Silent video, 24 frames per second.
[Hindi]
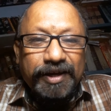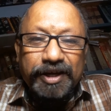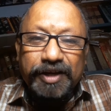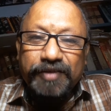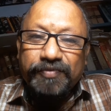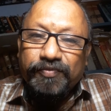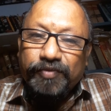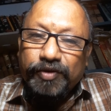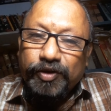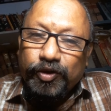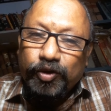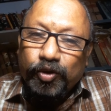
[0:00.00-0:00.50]

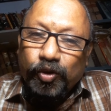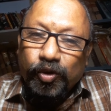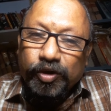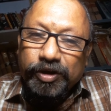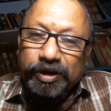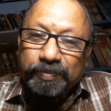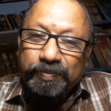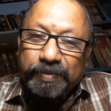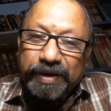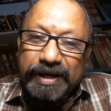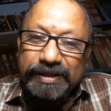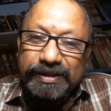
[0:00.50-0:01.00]
इन वृद्धों
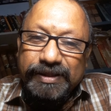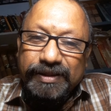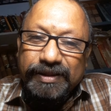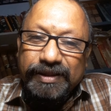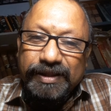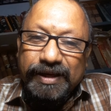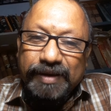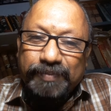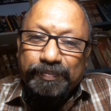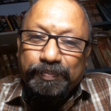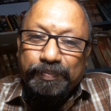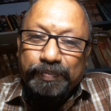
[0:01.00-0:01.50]
के पास
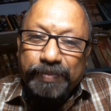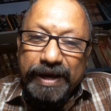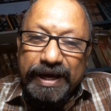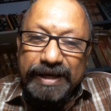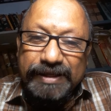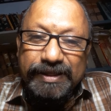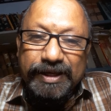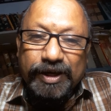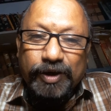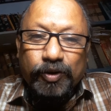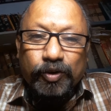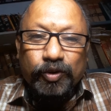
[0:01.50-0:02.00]
इतना
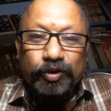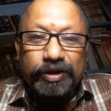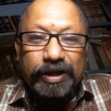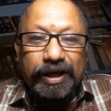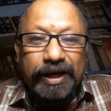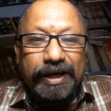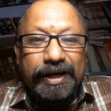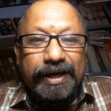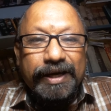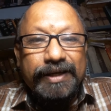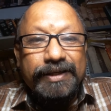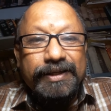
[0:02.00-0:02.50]
पैसा होता
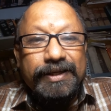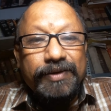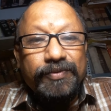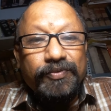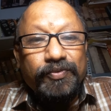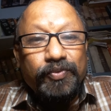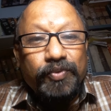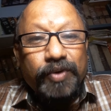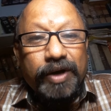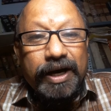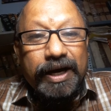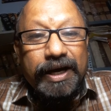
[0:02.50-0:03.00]
है कि
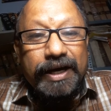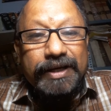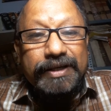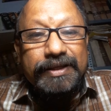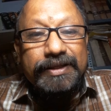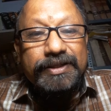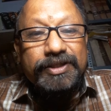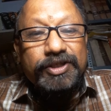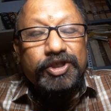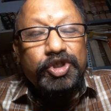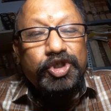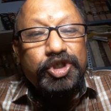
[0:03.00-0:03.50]
वह
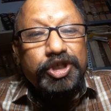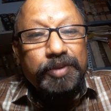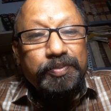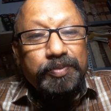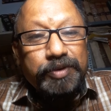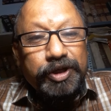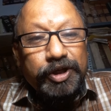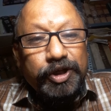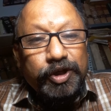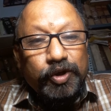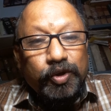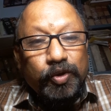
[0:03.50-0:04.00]
इस
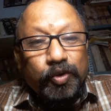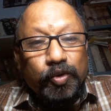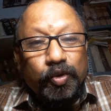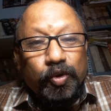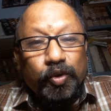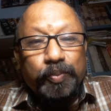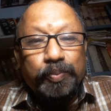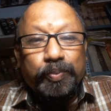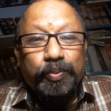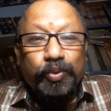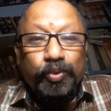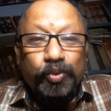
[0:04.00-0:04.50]
ज़मीन
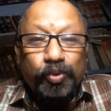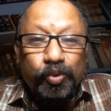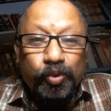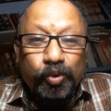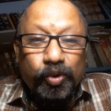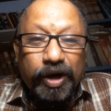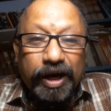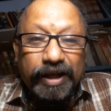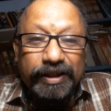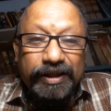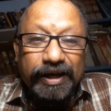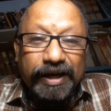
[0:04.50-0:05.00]
को
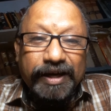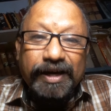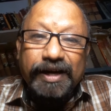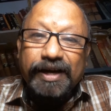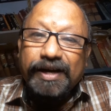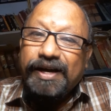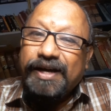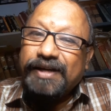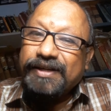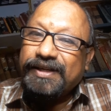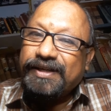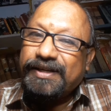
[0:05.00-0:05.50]
पूरा धन
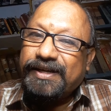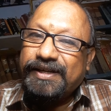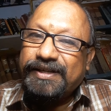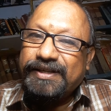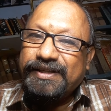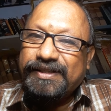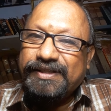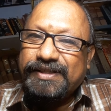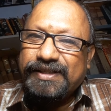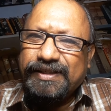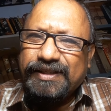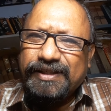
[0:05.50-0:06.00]
लगा के
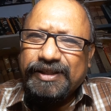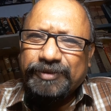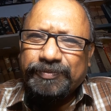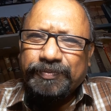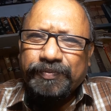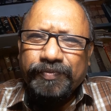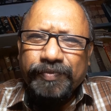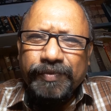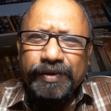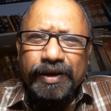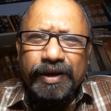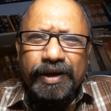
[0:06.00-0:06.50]
ख़रीद सकें
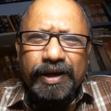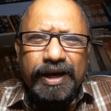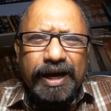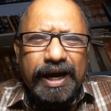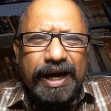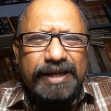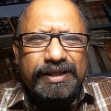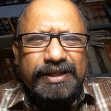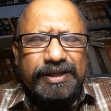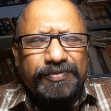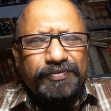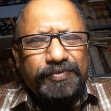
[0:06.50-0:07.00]

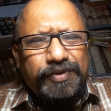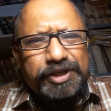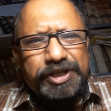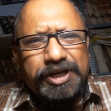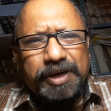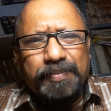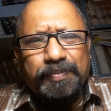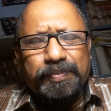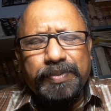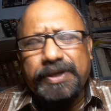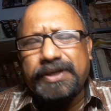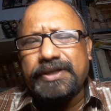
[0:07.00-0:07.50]
ऐसी
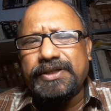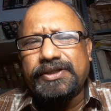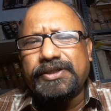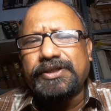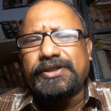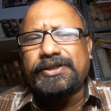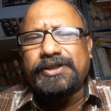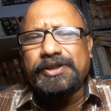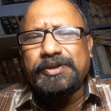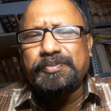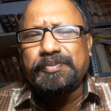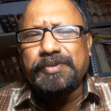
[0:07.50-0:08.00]
विषम
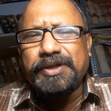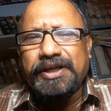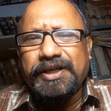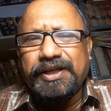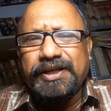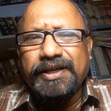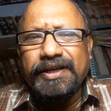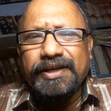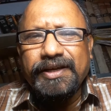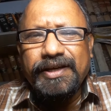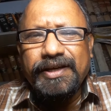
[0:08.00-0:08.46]
परिस्थिति में